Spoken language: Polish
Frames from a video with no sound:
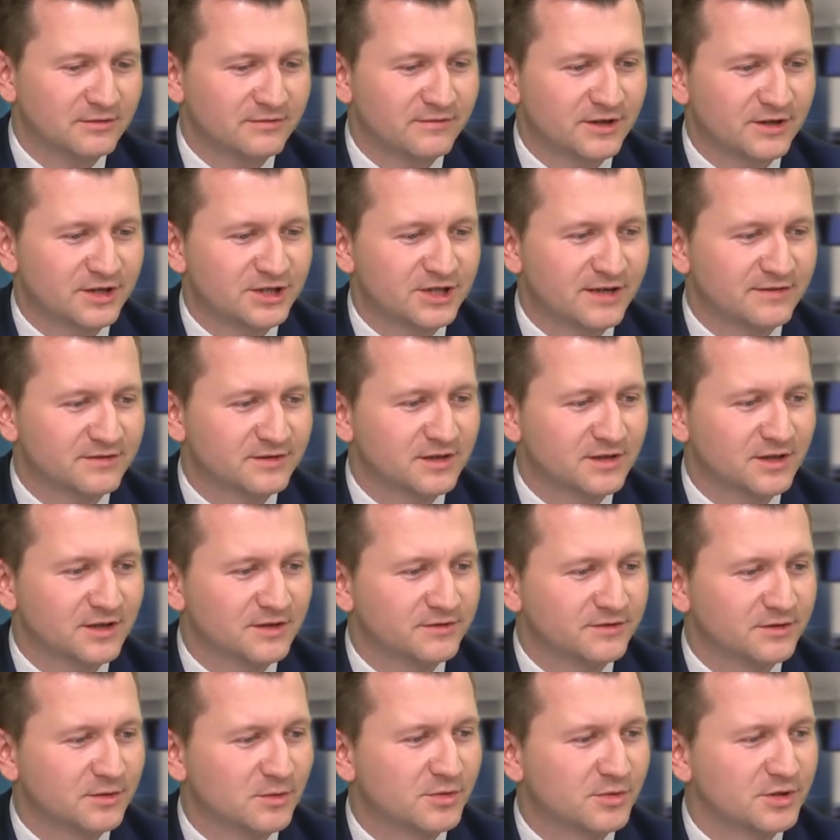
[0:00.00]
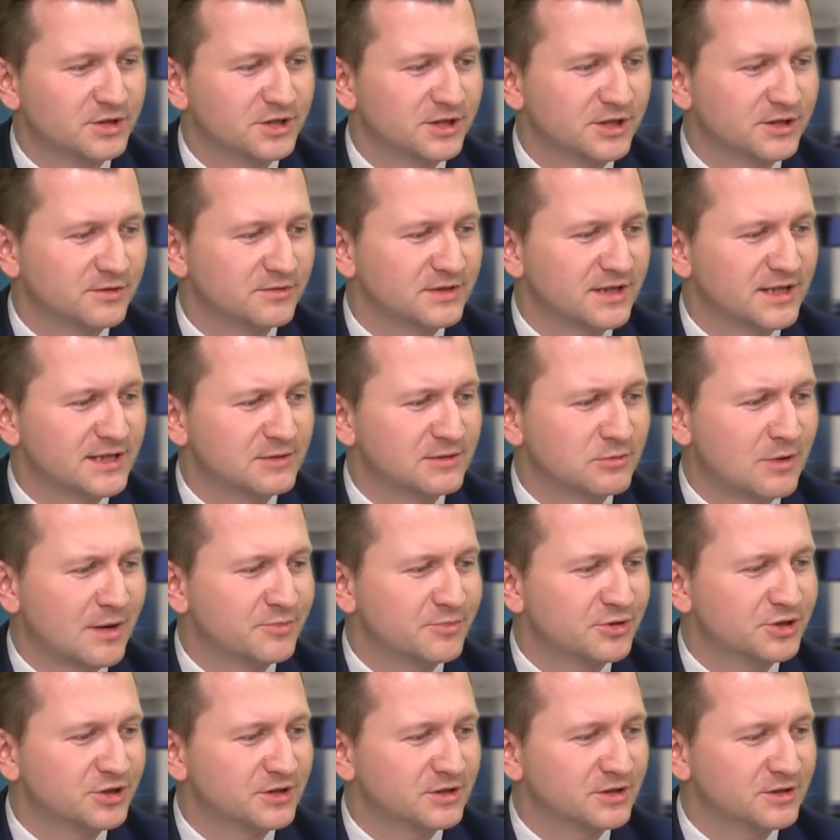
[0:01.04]
warszawska jest w tym momencie jedną z
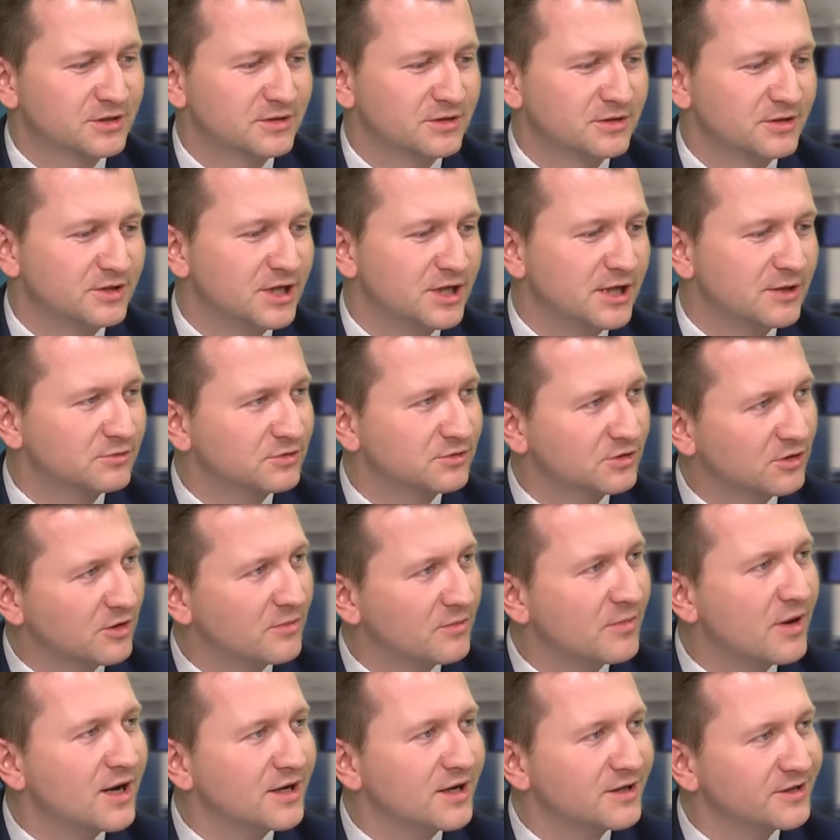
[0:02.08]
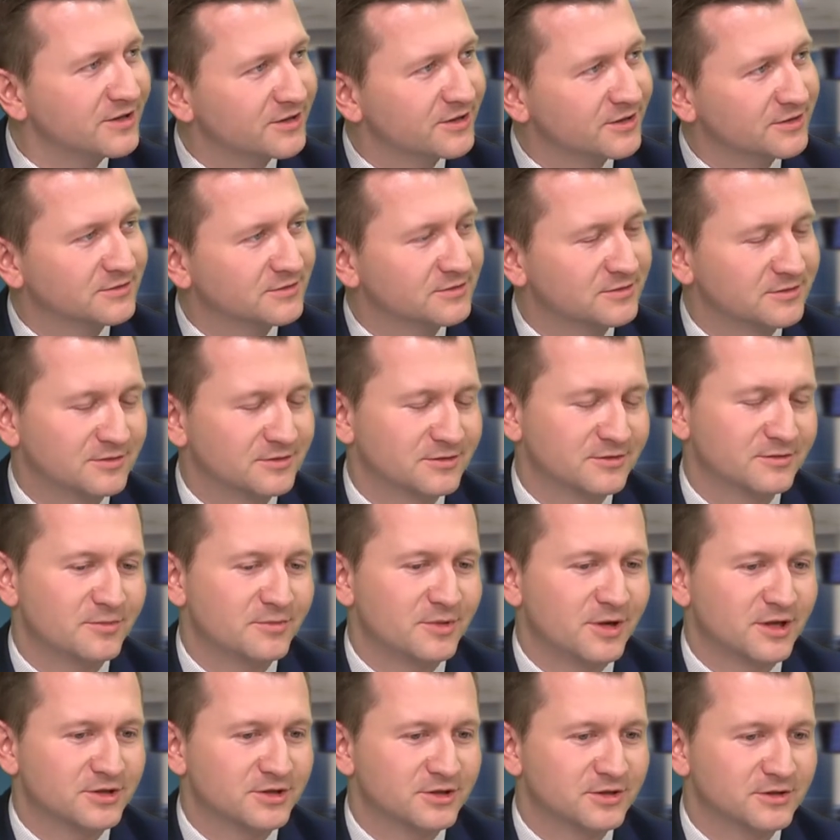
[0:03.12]
najsłabszych giełd globalnie e,
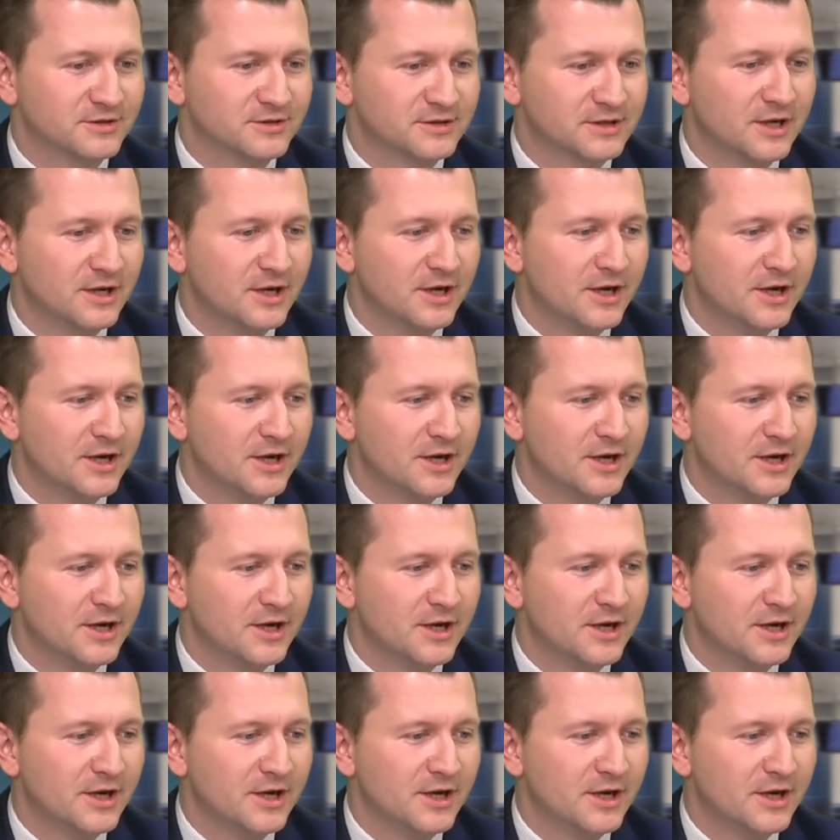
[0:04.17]
patrząc.